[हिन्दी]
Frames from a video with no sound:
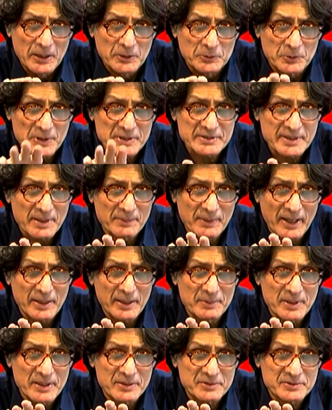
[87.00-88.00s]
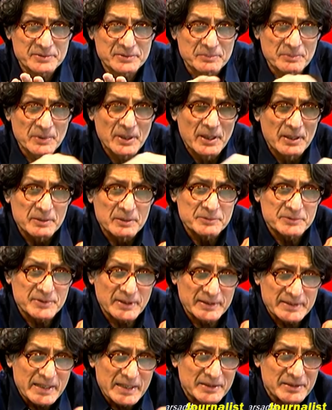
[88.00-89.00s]
तो इसके बारे में
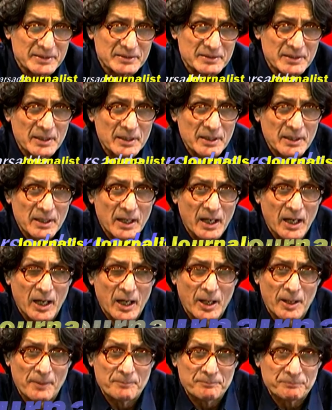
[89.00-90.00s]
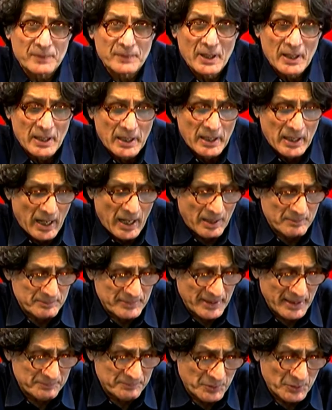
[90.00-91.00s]
शदीद
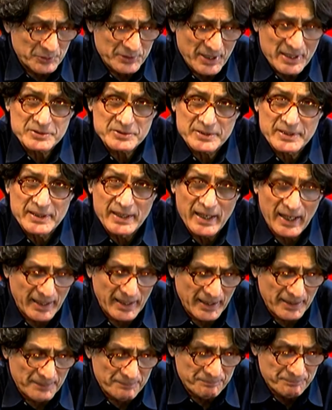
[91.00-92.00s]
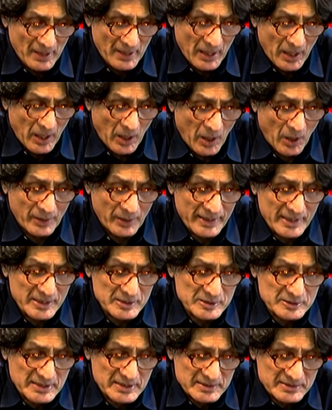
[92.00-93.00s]
हमने प्रोटेस्ट किया है और
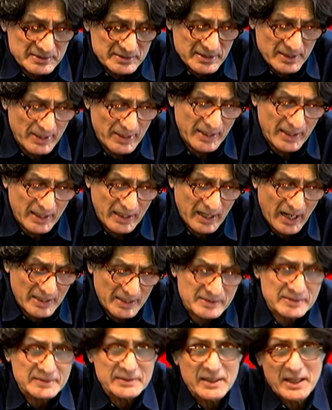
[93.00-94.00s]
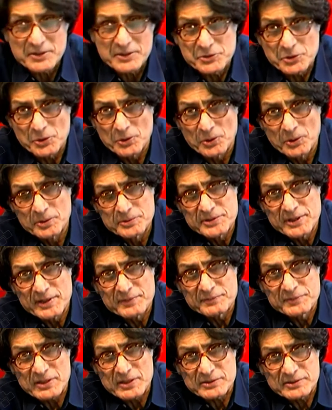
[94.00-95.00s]
इस सिलसिले में ख़ासकर जो
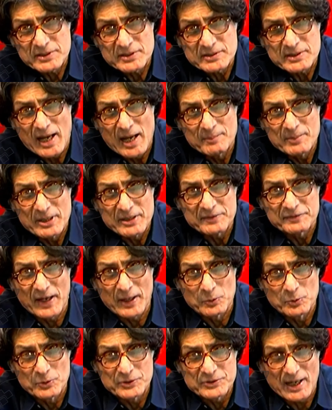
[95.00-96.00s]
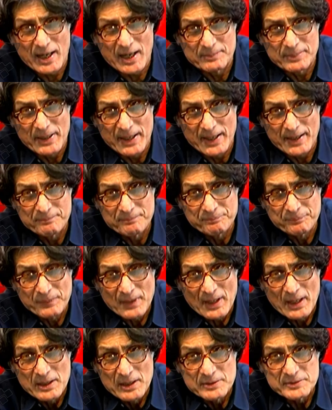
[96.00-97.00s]
चीफ़ जस्टिस आमिर फ़ारूक साहब हैं
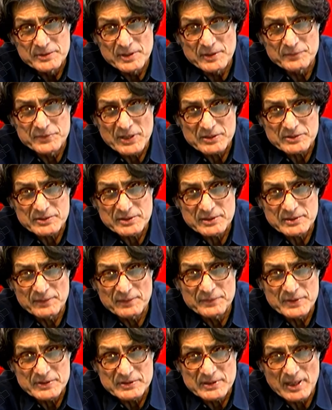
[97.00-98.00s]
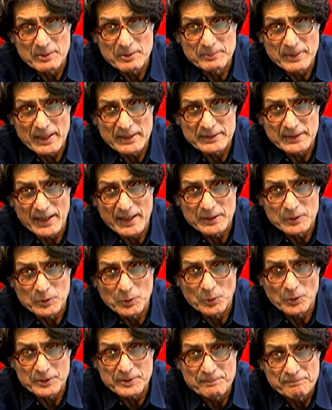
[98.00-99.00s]
चीफ़ जस्टिस ऑफ इस्लामाबाद हाई
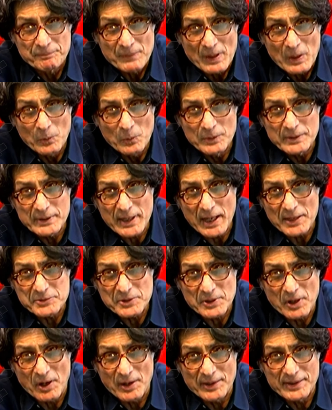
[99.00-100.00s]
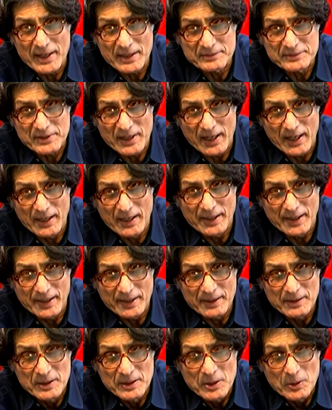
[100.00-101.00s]
कोर्ट उनका जो कॉन्डक्ट रहा है
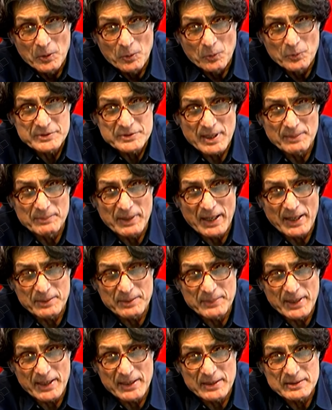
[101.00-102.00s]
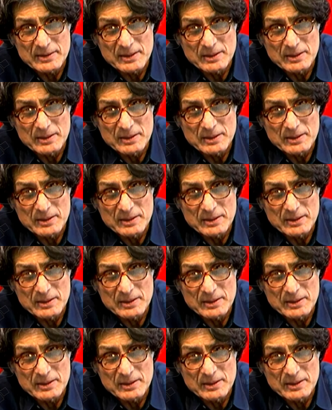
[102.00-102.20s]
उसके बारे में